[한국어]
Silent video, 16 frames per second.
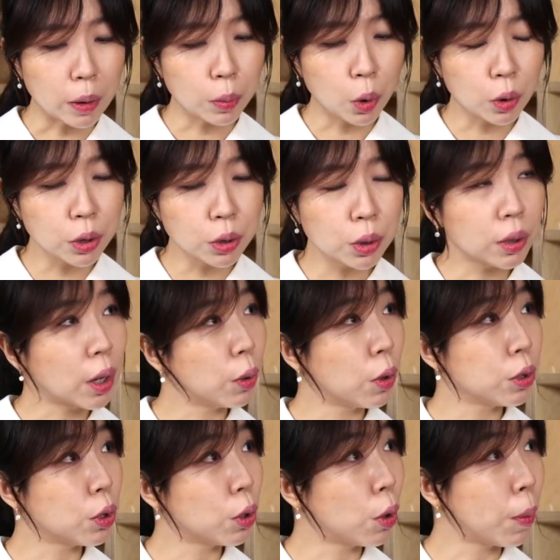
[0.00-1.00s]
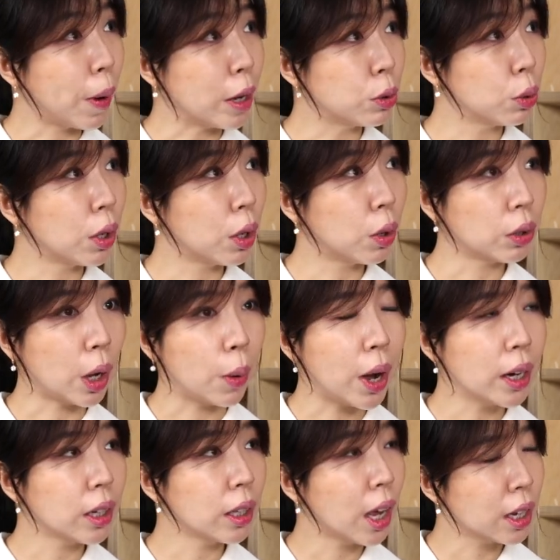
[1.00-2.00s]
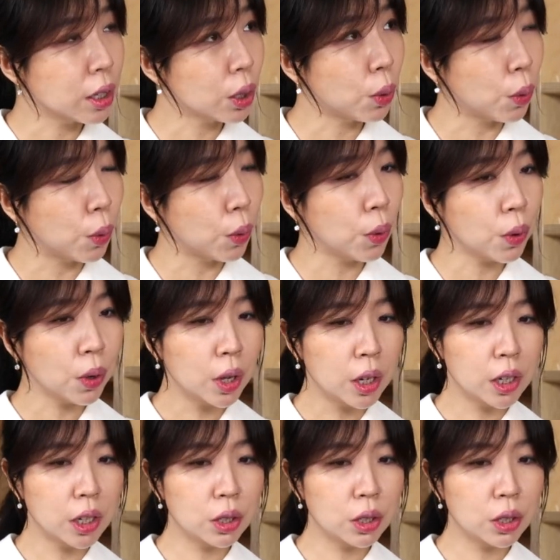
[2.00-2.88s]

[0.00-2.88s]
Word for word: 뭐 근저당권 이런 거 말소된 거 다 확인하시고